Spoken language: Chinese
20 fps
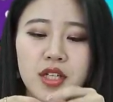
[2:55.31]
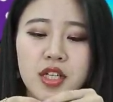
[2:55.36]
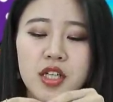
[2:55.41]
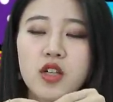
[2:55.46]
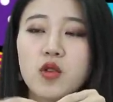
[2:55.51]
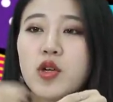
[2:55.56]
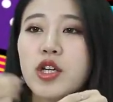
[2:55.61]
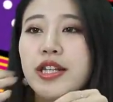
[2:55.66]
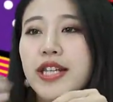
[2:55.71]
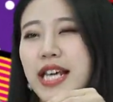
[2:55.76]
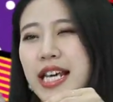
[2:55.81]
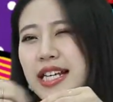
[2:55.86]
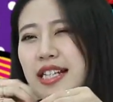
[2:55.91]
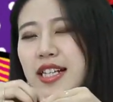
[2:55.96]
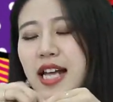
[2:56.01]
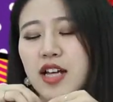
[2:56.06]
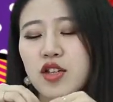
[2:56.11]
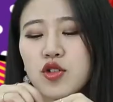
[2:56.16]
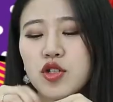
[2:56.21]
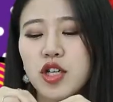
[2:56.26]
因为听
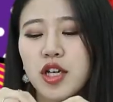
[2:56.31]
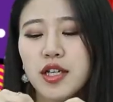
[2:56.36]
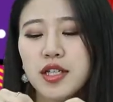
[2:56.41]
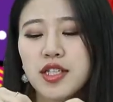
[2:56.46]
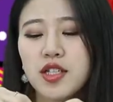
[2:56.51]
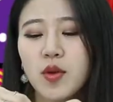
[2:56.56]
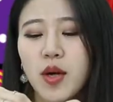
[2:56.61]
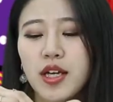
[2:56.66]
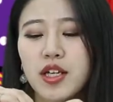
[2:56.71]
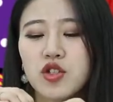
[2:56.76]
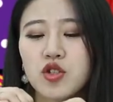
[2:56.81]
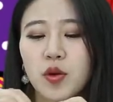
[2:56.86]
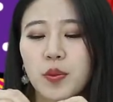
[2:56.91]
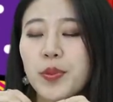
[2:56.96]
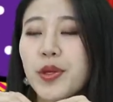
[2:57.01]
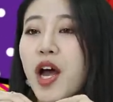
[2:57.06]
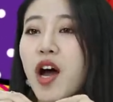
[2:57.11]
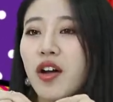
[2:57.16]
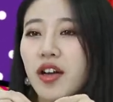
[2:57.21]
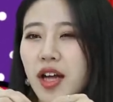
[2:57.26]
呢就是很喜欢那种
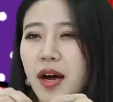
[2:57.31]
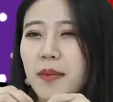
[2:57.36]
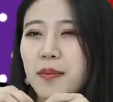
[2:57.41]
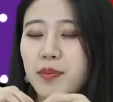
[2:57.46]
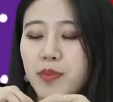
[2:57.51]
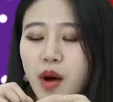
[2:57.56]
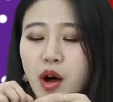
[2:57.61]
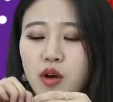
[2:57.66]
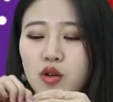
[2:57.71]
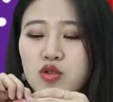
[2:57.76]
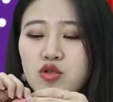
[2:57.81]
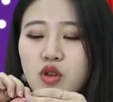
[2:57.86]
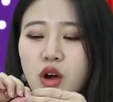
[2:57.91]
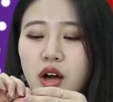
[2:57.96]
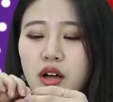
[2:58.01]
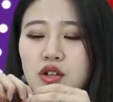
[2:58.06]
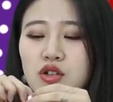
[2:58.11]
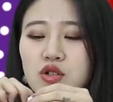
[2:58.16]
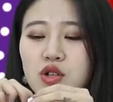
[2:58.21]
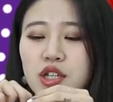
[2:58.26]
漂亮包
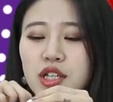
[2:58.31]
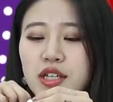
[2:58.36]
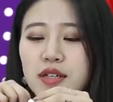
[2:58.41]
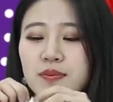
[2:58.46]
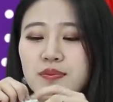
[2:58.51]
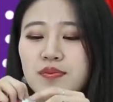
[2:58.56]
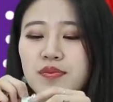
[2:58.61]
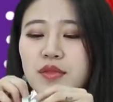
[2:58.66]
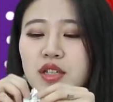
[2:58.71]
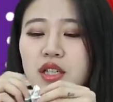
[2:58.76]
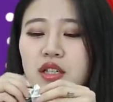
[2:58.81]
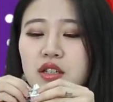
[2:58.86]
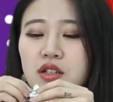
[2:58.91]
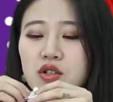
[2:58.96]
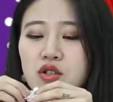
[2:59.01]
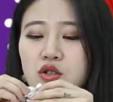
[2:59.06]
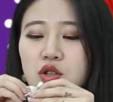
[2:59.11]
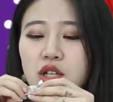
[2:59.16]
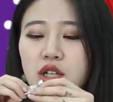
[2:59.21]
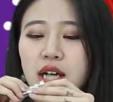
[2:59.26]
装，所以。
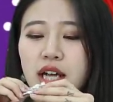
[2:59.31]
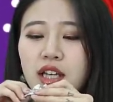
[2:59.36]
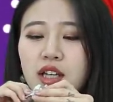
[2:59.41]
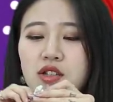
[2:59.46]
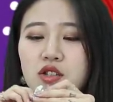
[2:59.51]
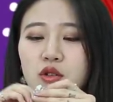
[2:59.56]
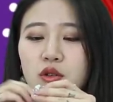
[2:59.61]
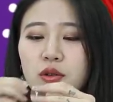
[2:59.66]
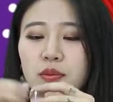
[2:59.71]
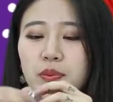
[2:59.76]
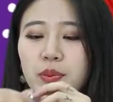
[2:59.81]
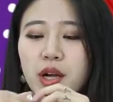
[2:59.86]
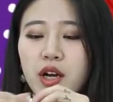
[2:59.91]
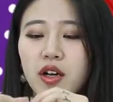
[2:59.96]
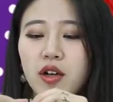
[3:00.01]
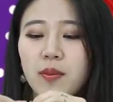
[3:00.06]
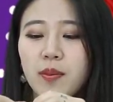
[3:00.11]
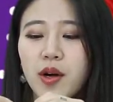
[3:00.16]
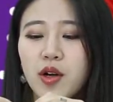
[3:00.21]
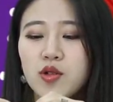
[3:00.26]
所以看到这种漂
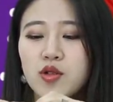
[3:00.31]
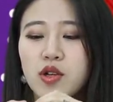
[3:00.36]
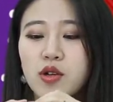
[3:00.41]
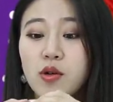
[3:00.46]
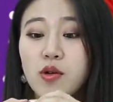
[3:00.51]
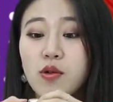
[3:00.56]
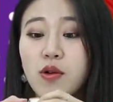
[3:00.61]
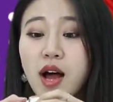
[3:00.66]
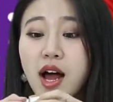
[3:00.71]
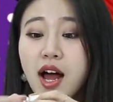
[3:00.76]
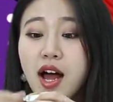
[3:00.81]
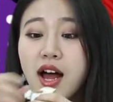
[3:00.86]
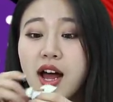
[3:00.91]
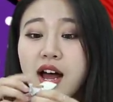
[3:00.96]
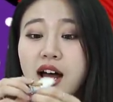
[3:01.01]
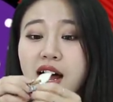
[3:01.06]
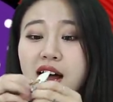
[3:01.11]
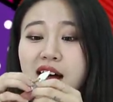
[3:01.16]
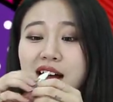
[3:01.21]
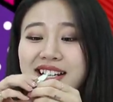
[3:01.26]
亮的包装
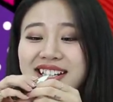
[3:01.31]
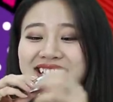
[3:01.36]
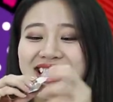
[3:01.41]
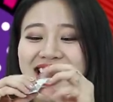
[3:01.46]
哇，你